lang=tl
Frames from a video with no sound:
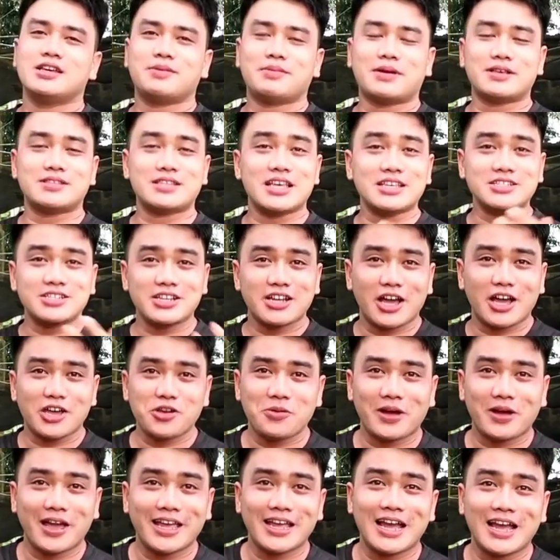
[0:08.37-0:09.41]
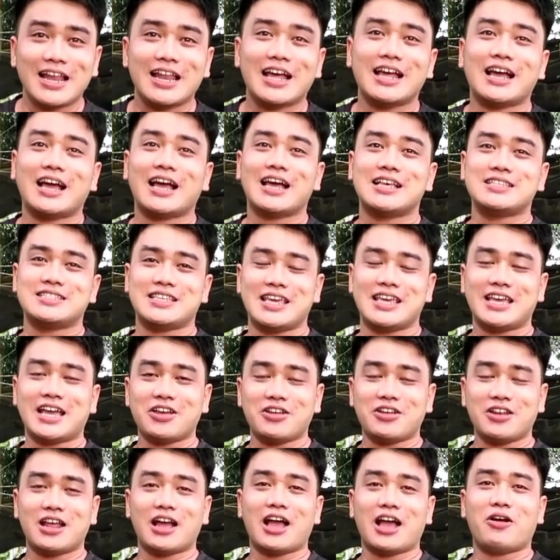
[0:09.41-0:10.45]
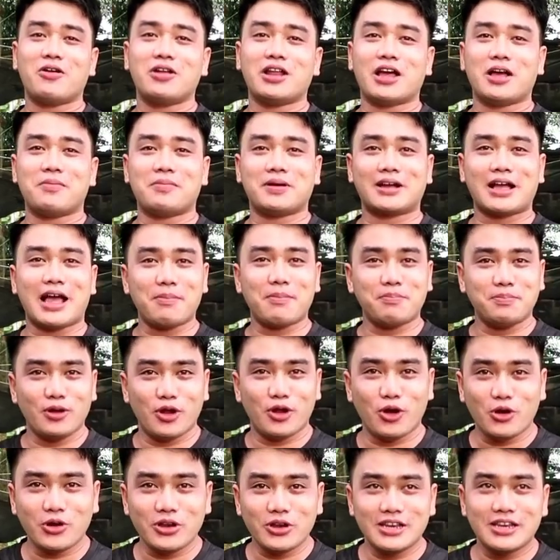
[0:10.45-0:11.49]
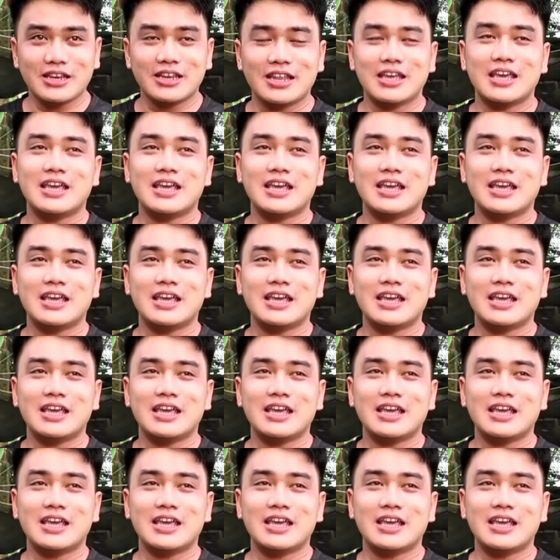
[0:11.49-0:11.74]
Pasensya na kayo mga higala kasi ngayon lang ako nakapag-upload